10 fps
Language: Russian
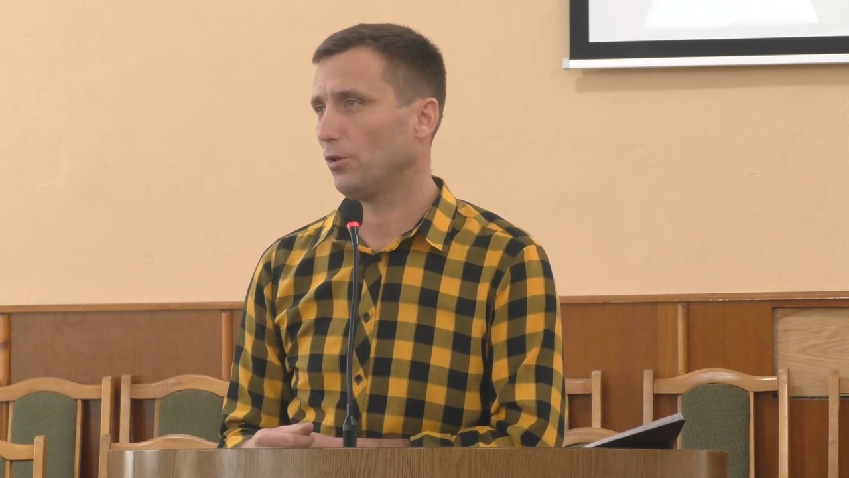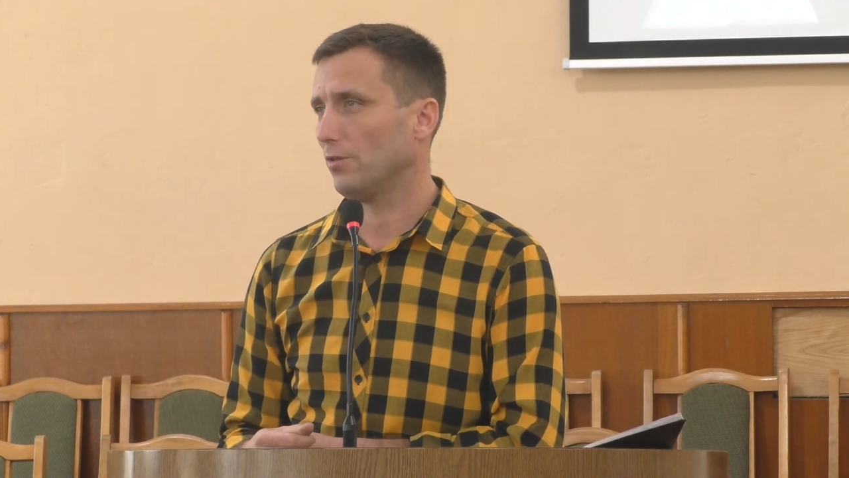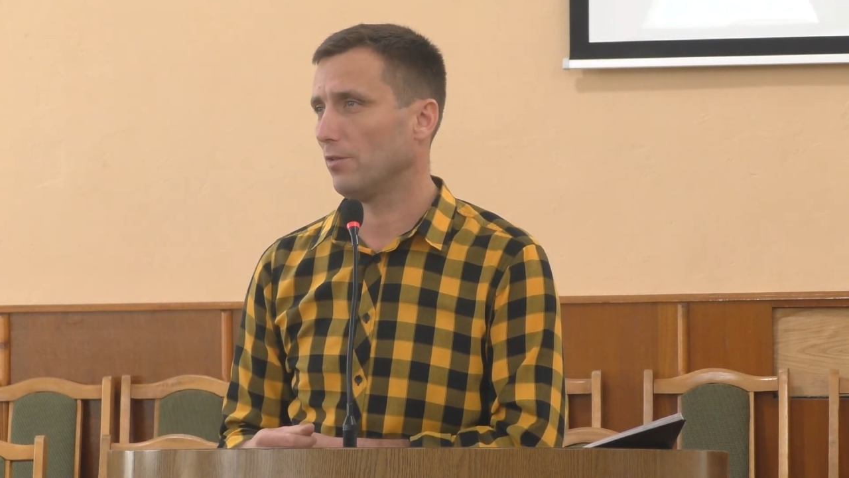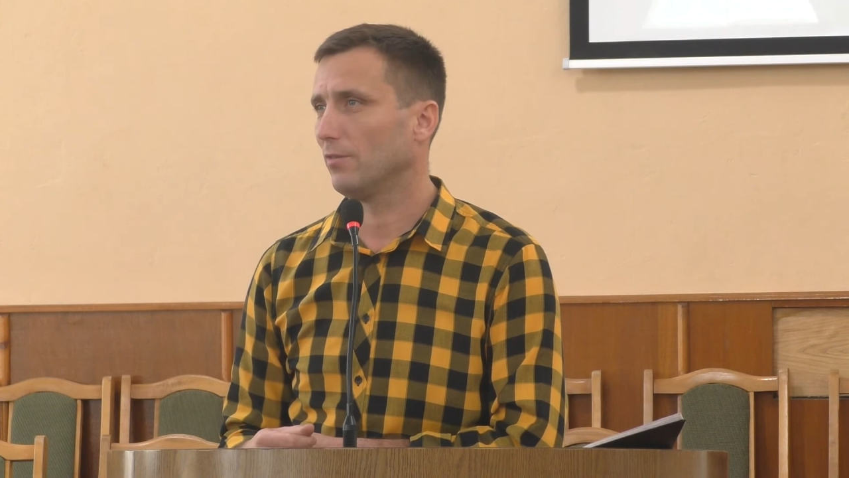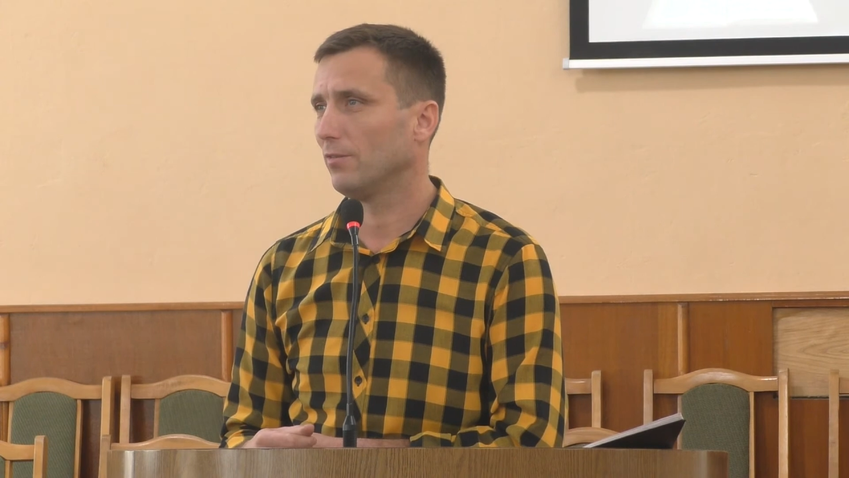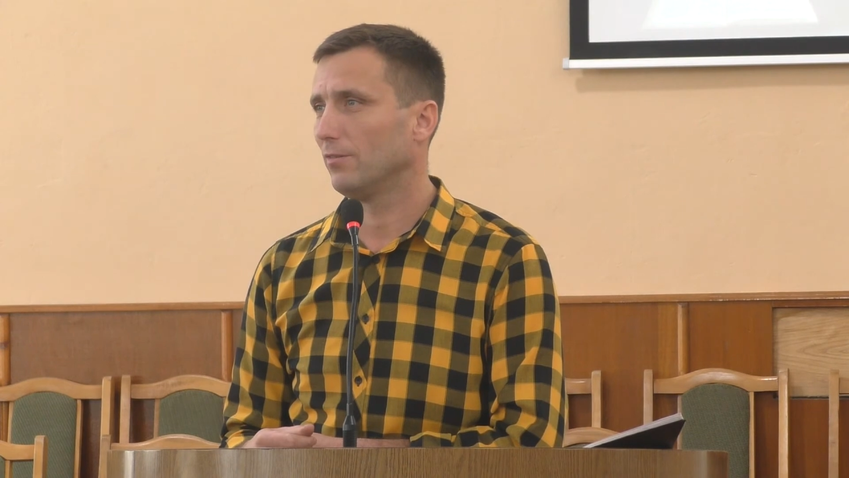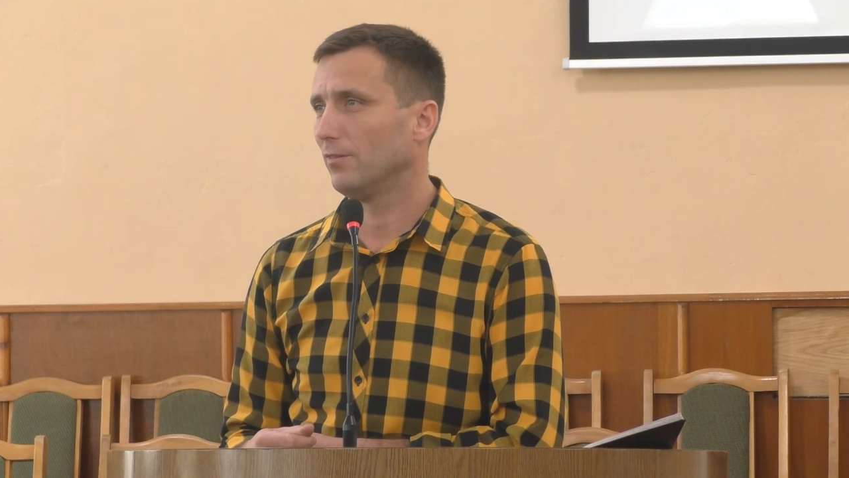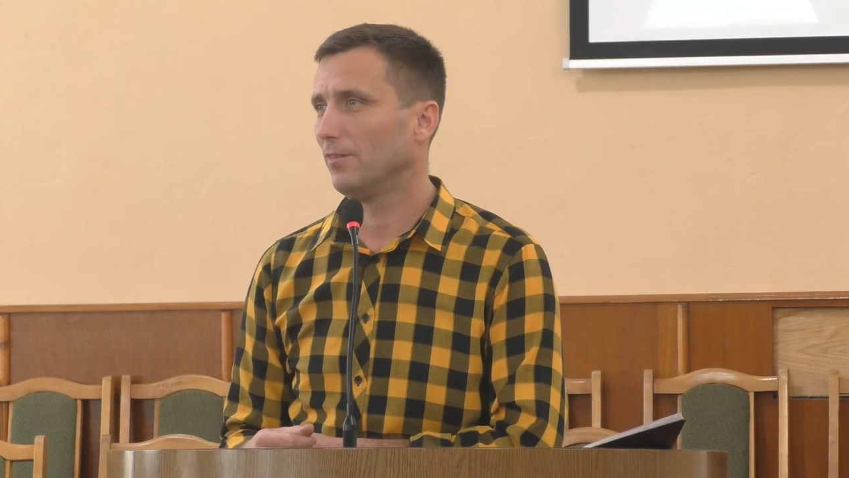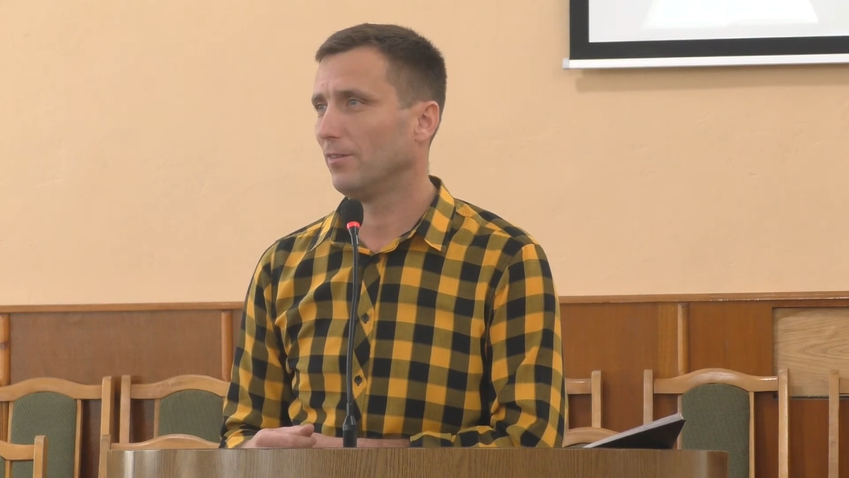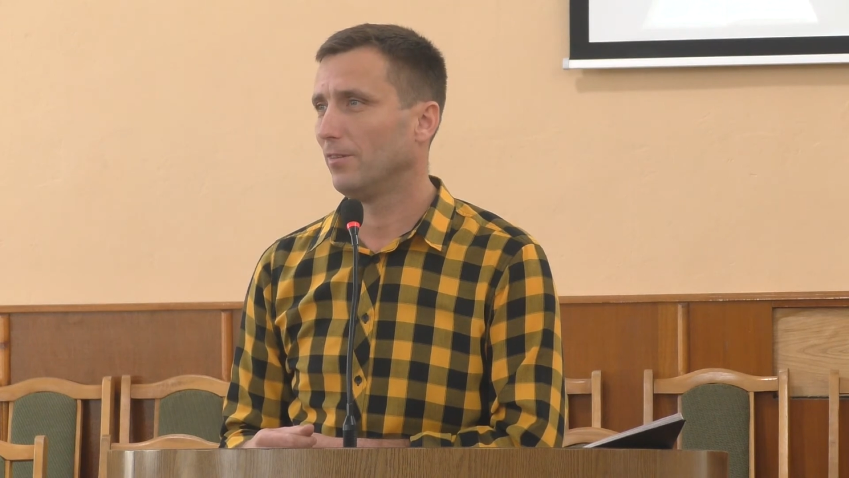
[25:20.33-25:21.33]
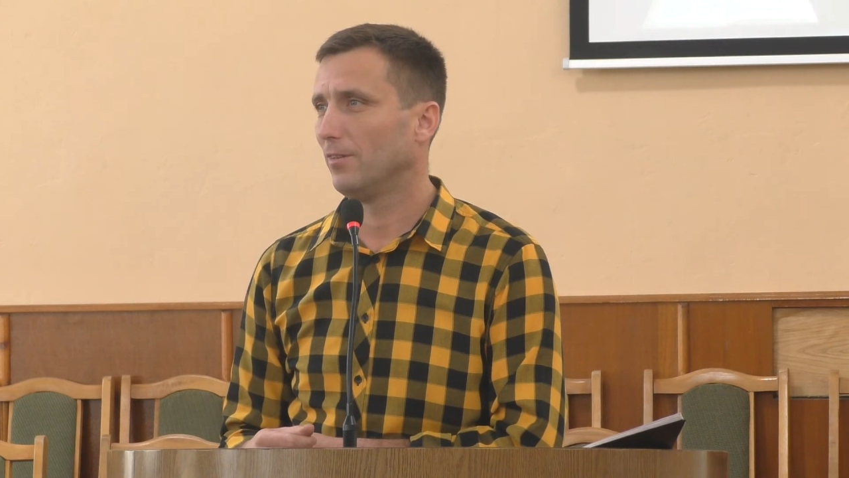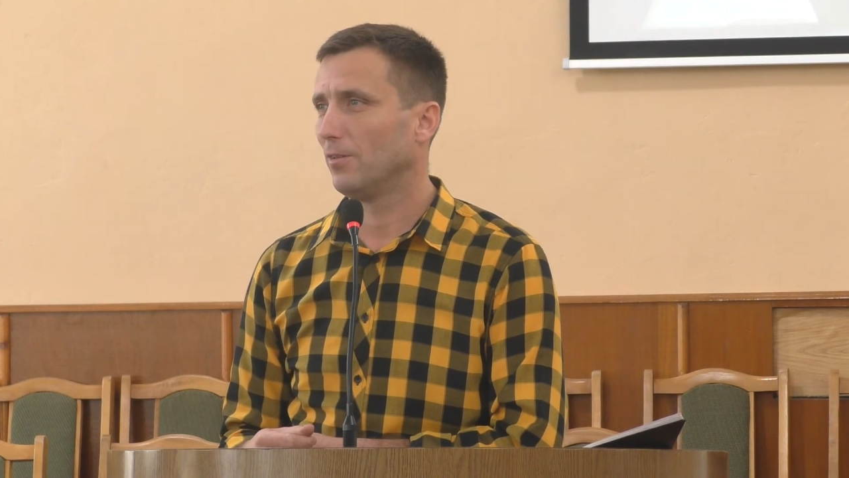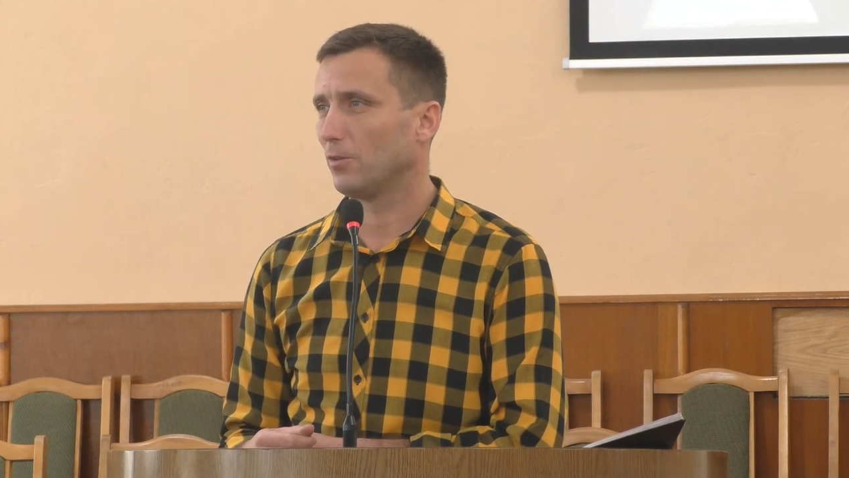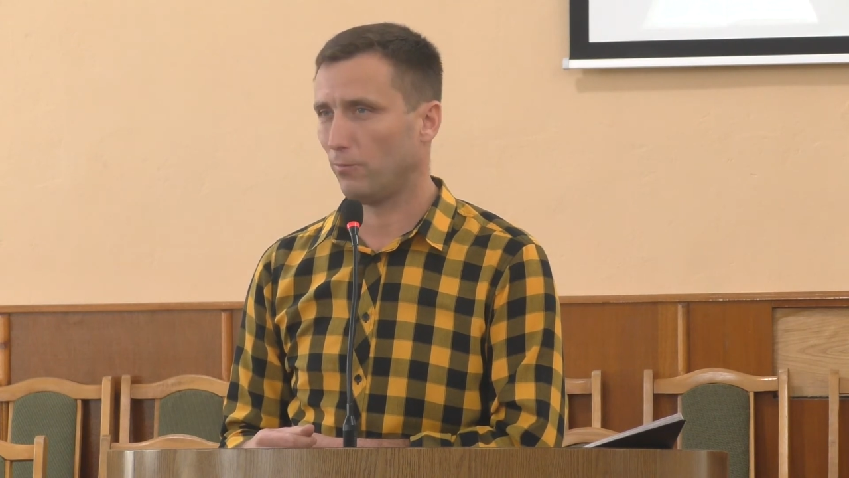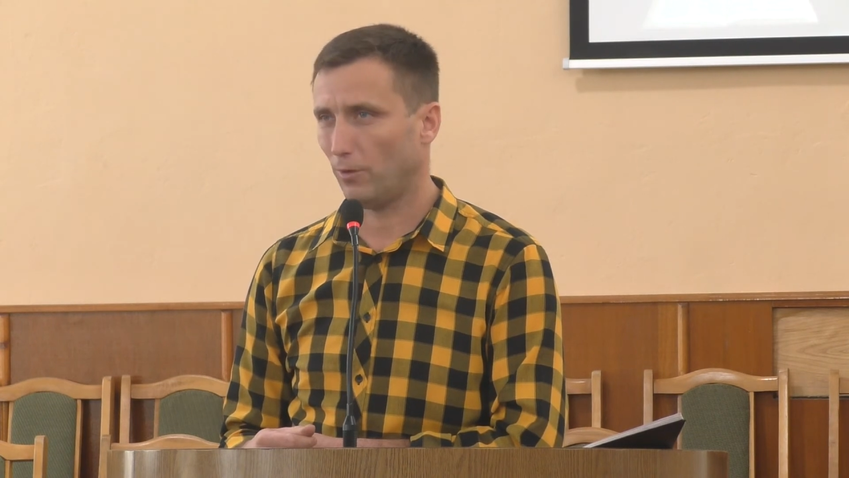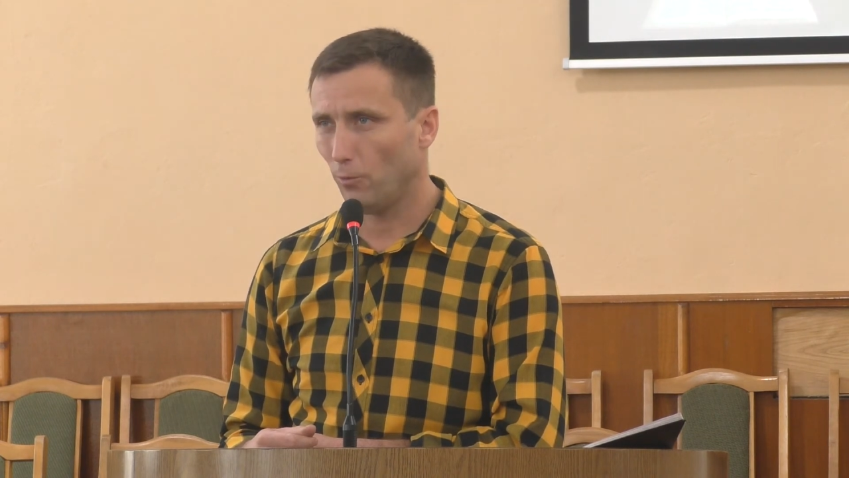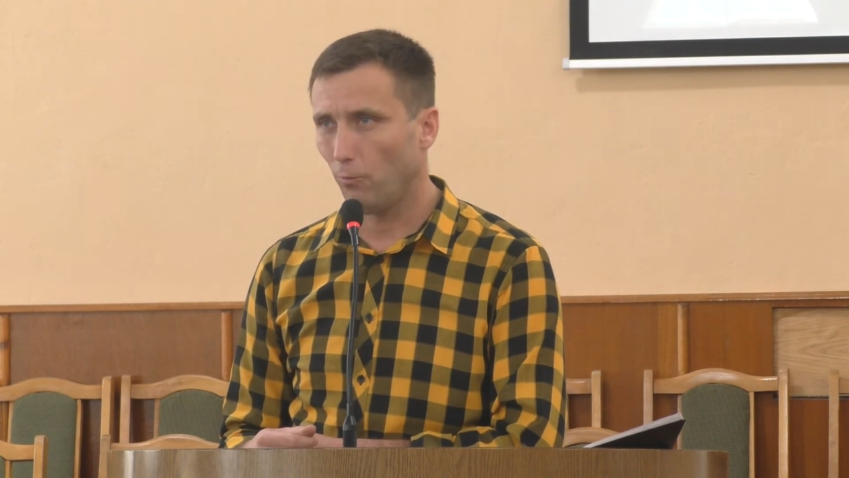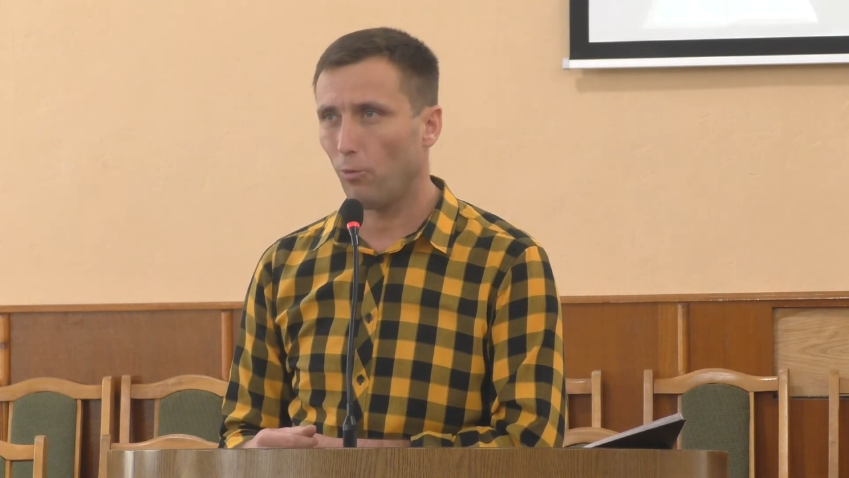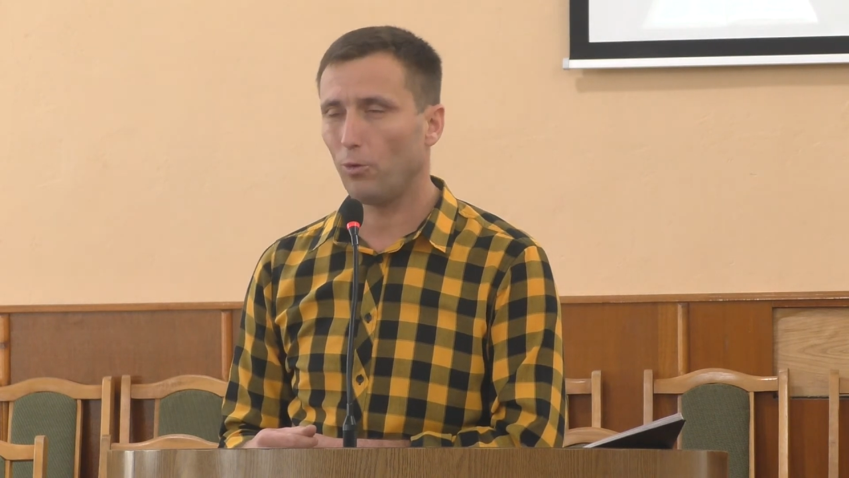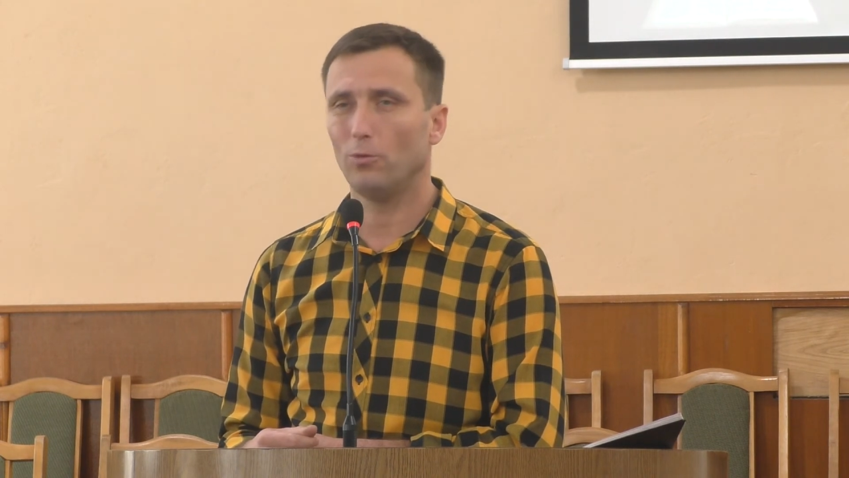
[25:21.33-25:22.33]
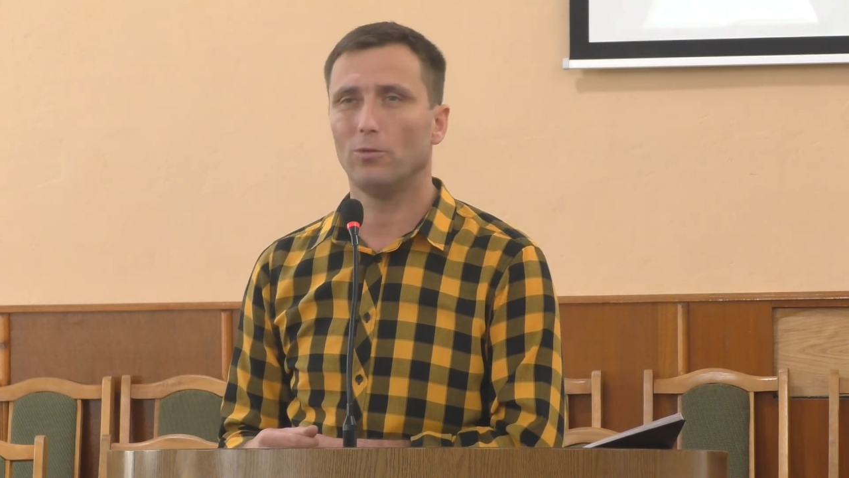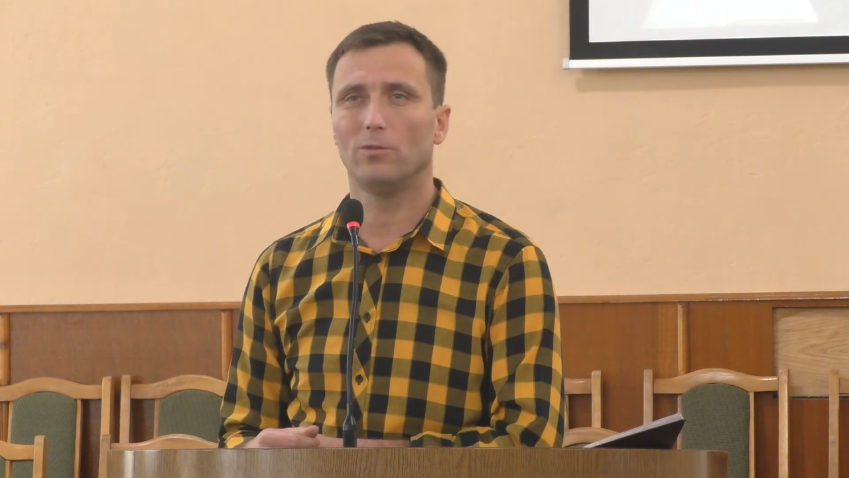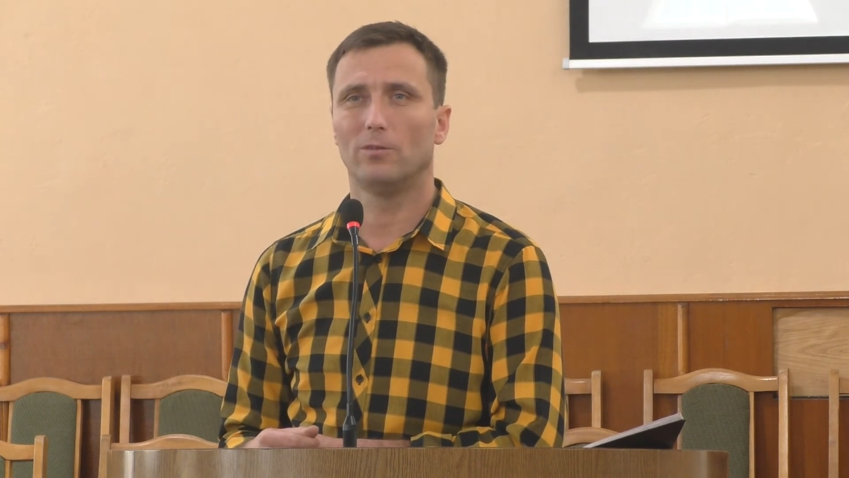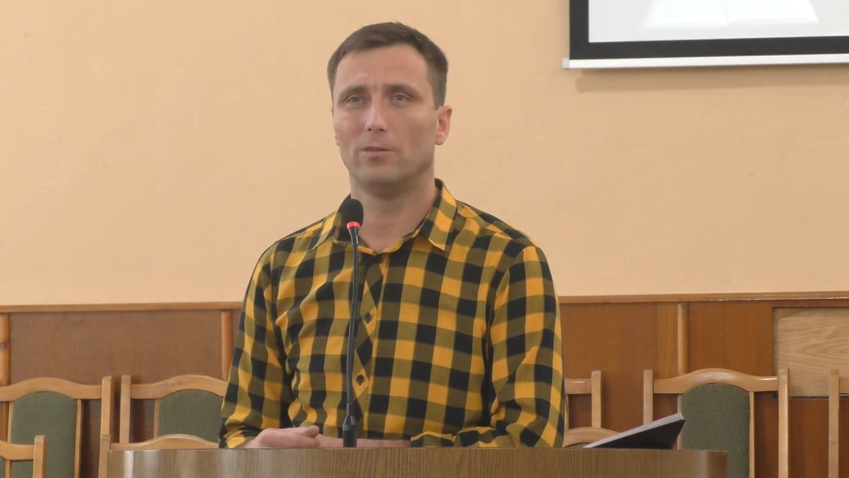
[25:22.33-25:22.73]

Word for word: жизнь свою волю,